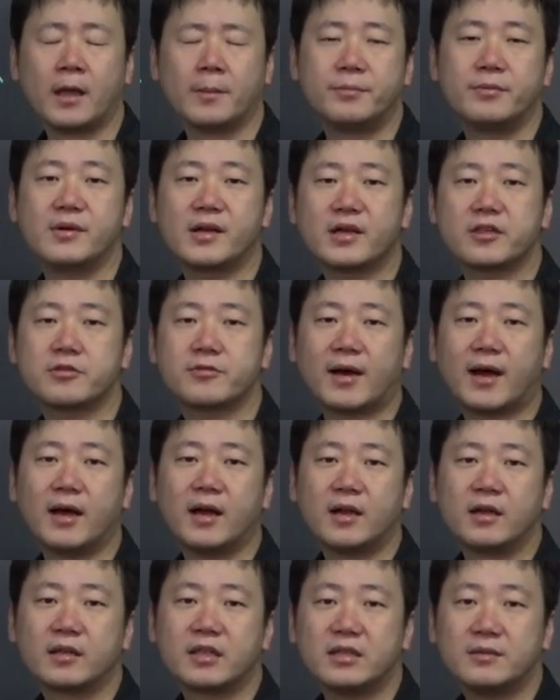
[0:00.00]
文化史は
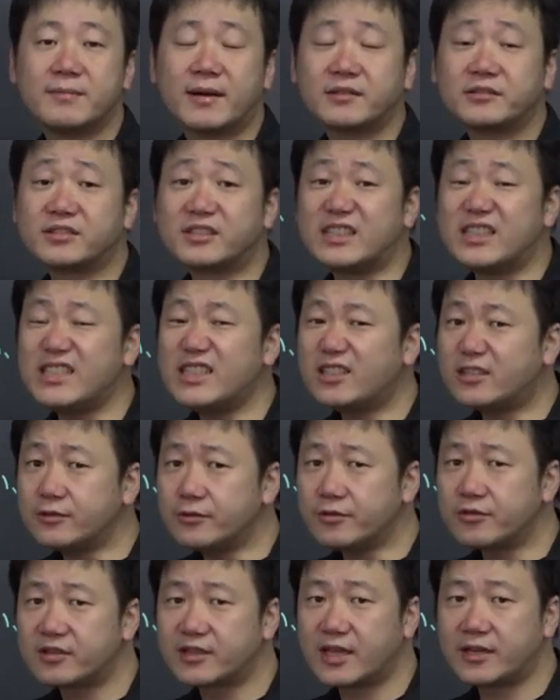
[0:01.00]
まずいつ
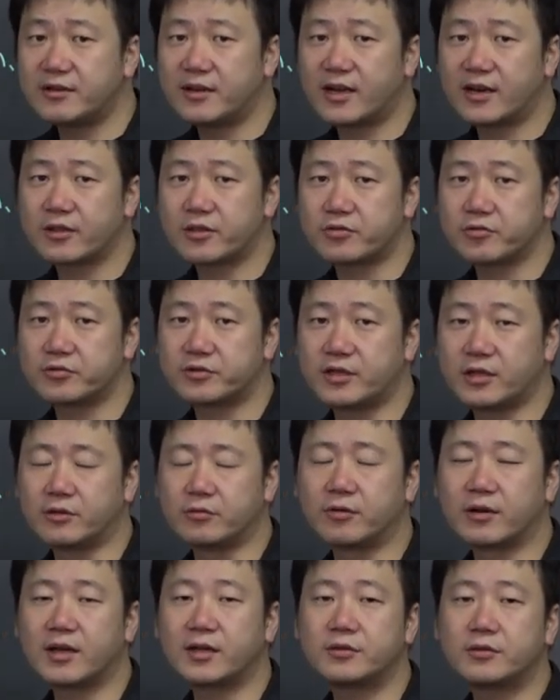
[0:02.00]
の時代の話をしてい
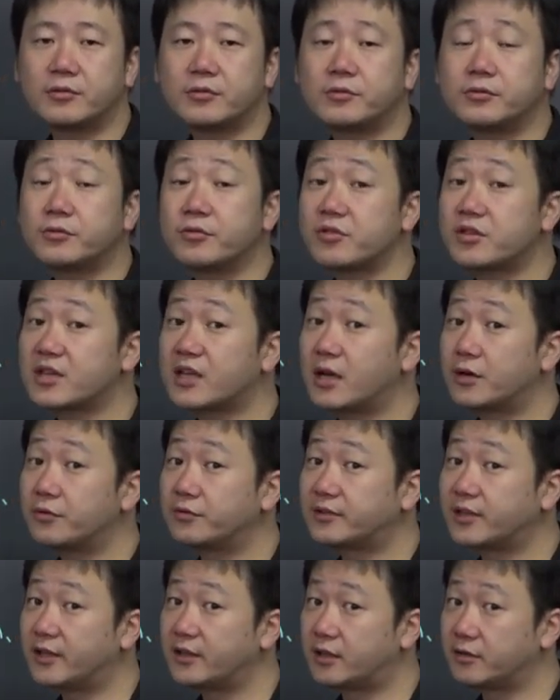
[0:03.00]
るのかということをしっかり
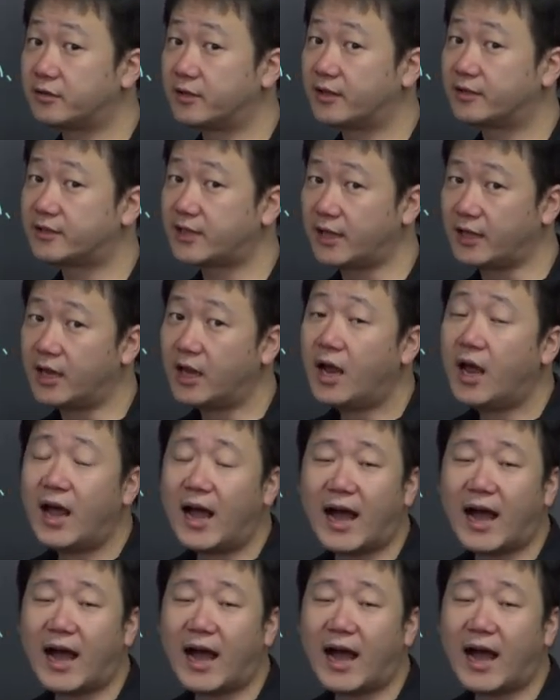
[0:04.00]
押さえてください。